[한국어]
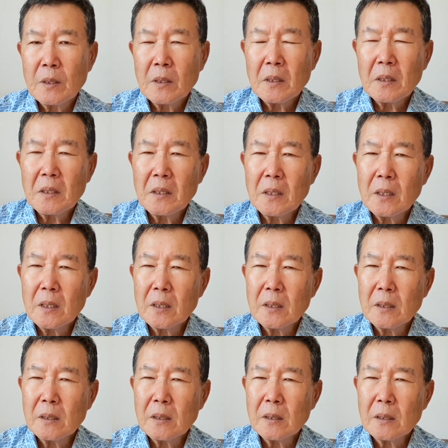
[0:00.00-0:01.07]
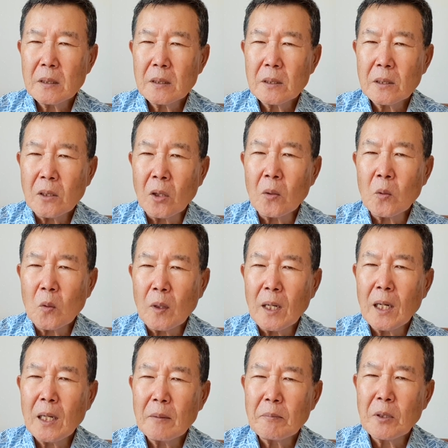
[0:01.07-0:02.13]
어,
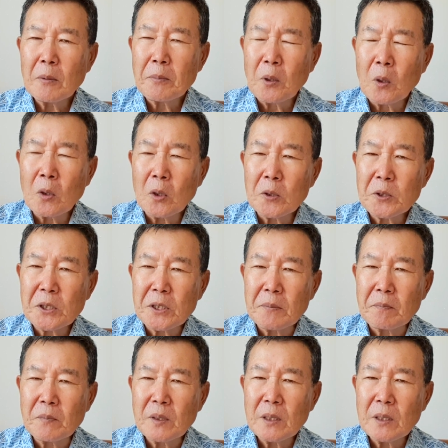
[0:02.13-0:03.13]
떡과 뭐 병거침